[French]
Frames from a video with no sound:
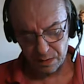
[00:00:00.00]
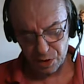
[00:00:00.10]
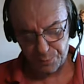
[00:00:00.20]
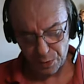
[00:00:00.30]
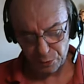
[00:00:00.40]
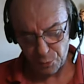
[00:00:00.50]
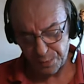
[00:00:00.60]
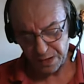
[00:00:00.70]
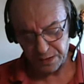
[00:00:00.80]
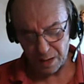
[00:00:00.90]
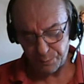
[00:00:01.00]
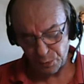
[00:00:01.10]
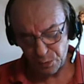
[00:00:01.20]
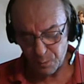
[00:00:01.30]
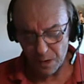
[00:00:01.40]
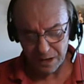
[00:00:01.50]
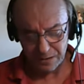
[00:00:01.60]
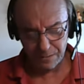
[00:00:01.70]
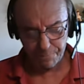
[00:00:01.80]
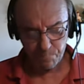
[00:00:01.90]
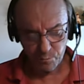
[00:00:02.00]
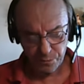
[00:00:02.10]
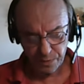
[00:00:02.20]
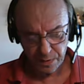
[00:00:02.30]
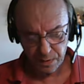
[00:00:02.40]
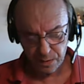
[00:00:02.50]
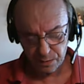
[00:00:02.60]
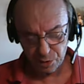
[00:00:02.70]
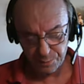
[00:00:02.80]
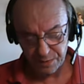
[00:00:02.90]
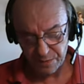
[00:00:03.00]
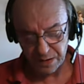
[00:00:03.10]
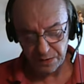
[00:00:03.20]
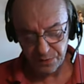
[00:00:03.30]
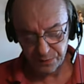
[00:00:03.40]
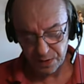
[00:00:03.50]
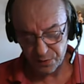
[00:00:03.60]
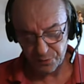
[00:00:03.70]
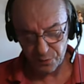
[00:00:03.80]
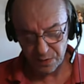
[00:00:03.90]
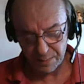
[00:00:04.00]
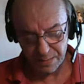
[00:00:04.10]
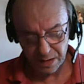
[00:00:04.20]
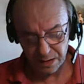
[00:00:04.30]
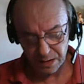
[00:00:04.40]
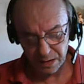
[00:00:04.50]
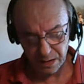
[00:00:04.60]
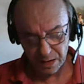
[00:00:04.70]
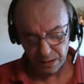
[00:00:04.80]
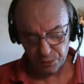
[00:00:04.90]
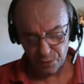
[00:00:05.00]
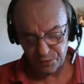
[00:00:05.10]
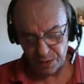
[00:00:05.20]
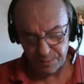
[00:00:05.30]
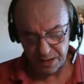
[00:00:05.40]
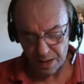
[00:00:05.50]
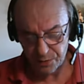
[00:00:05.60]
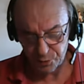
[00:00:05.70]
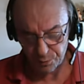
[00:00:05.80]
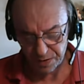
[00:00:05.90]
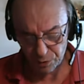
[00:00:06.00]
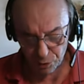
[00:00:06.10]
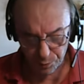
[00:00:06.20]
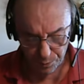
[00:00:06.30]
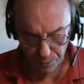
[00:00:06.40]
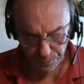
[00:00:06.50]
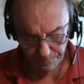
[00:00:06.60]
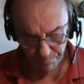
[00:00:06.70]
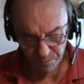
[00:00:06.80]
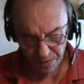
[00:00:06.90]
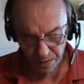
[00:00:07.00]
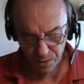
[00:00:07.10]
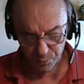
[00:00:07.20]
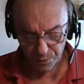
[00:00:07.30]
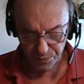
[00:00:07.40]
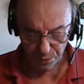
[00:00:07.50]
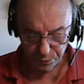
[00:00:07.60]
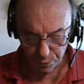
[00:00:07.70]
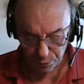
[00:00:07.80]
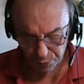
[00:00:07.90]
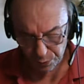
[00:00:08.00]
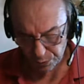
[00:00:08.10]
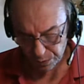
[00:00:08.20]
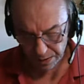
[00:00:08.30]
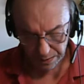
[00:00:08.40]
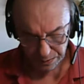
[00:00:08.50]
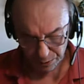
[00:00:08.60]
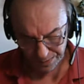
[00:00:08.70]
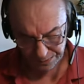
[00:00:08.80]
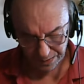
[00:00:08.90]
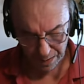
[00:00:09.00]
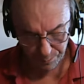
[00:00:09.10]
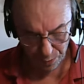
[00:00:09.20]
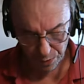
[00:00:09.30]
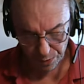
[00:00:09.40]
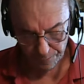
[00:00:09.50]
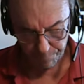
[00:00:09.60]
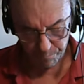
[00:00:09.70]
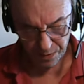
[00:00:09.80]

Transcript: J'ai peur de perdre un peu de moelle, dans mes valises qui se font la malle, quand je déménage de mes notes bleues, je me sens tout nu, comme un trappeur.